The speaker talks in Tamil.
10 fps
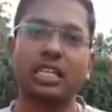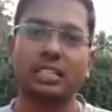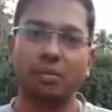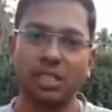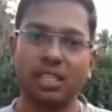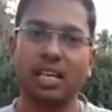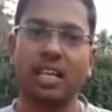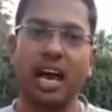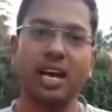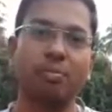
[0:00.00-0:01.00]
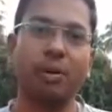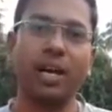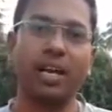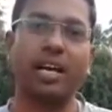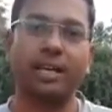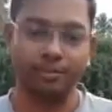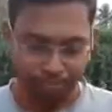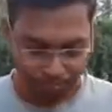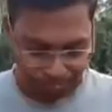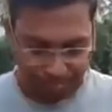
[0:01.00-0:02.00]
சமஸ்கிருத அடிப்படையான
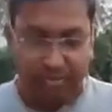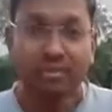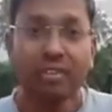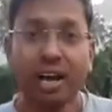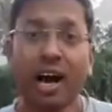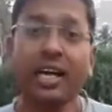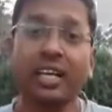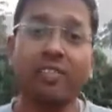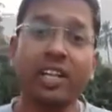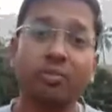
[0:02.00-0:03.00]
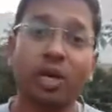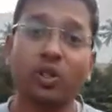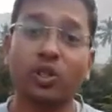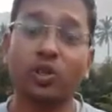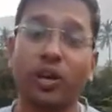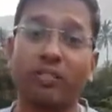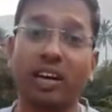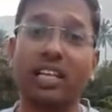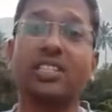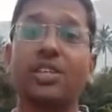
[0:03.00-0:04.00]
ஆயுர்வேத மருத்துவத்தினுடைய
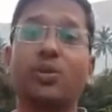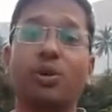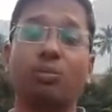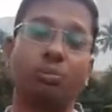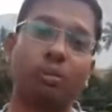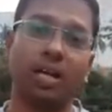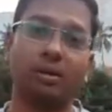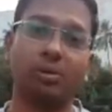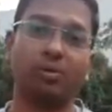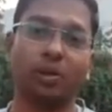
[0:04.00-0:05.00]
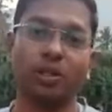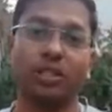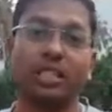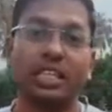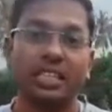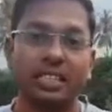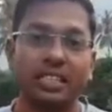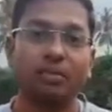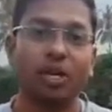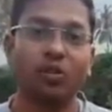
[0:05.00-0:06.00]
வளர்ச்சியினோடு பார்க்கப்படும் பொழுது
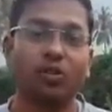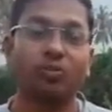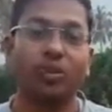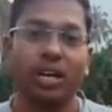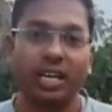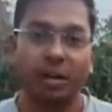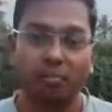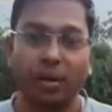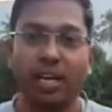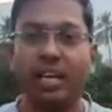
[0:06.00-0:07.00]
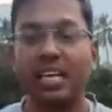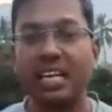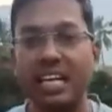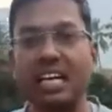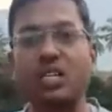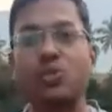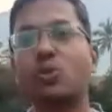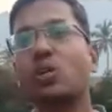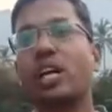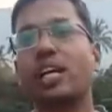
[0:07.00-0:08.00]
சித்த மருத்துவம் எப்படி இரண்டு
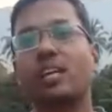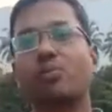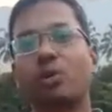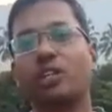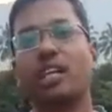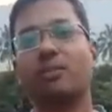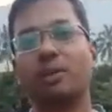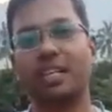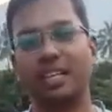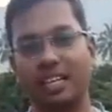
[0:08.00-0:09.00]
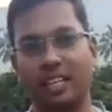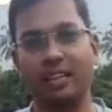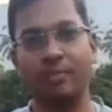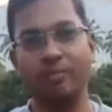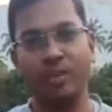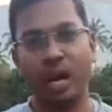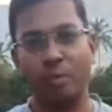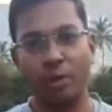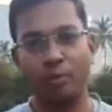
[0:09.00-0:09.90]
சூழ்நிலைகள் புறந்தள்ளப்பட்டிருக்கிறது அப்படி